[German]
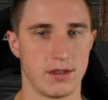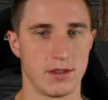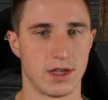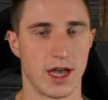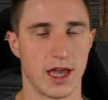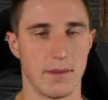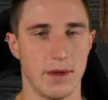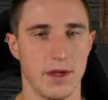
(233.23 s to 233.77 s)

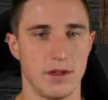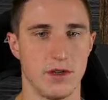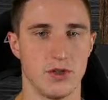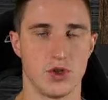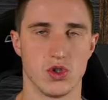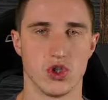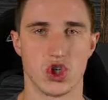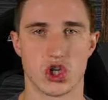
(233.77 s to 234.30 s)
3 Meter
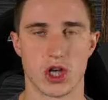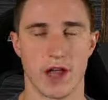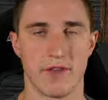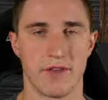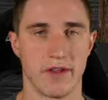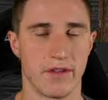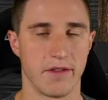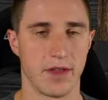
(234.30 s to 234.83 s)
so eine
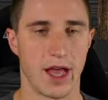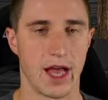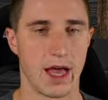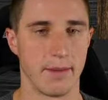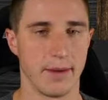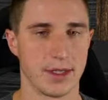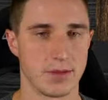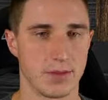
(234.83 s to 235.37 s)

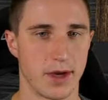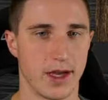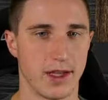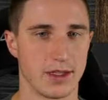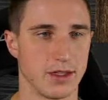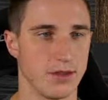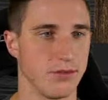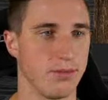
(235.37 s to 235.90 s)

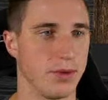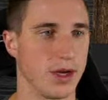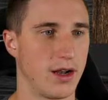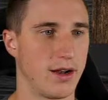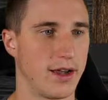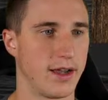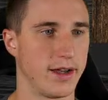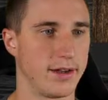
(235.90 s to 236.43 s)
Standard-Arbeitsbreite bei
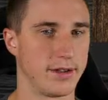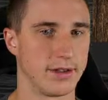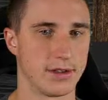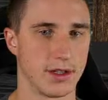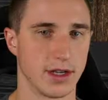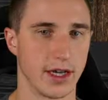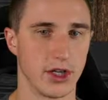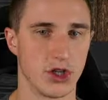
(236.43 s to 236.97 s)
kleinen
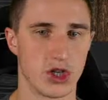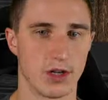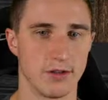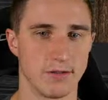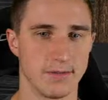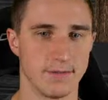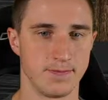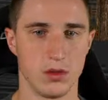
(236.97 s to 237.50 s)

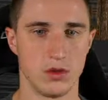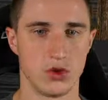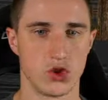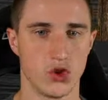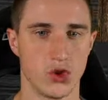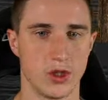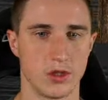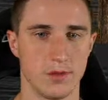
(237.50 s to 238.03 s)
Gerätschaften.
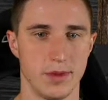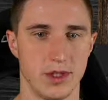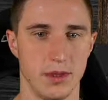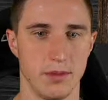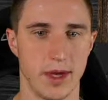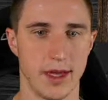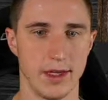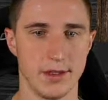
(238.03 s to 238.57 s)
Schön, dass er mit
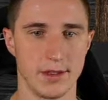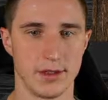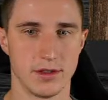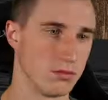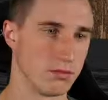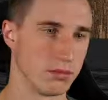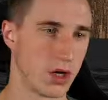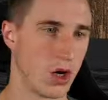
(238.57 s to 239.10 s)
dabei ist.
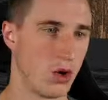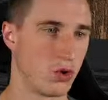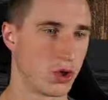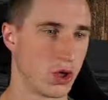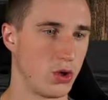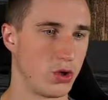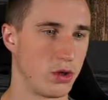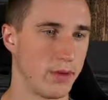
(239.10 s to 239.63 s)
Braucht
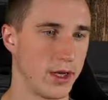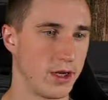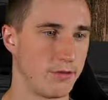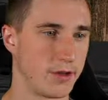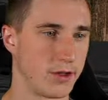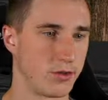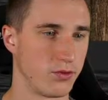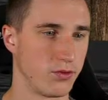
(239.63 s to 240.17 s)
auch im
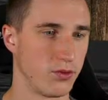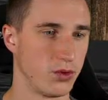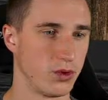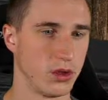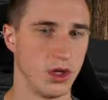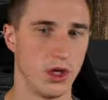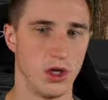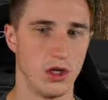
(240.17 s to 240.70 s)
Endeffekt für
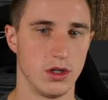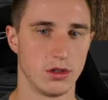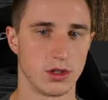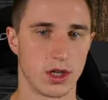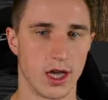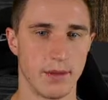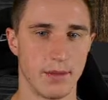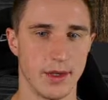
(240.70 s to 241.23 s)

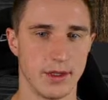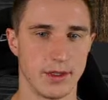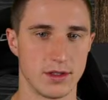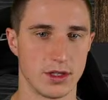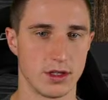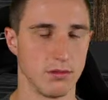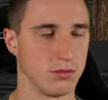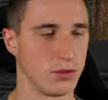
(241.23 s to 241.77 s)
3
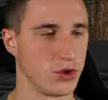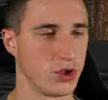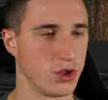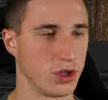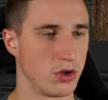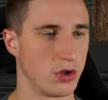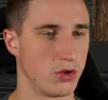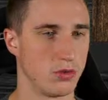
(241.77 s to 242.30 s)
Meter ein bisschen
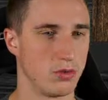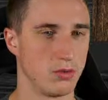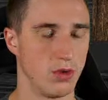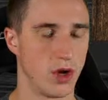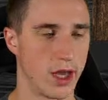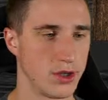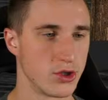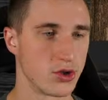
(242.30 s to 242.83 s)
auch
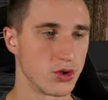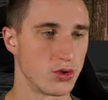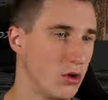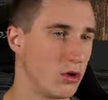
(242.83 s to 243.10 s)
Leistung.